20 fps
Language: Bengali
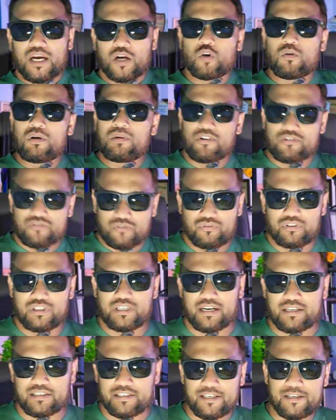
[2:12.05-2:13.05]
খুবই পছন্দের
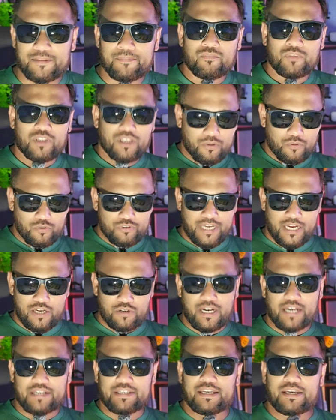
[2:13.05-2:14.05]
আর কি তো যাই
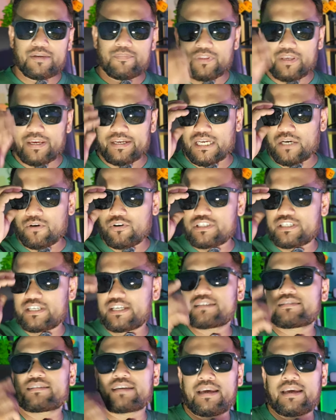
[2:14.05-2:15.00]
হোক আর কি এটা হচ্ছে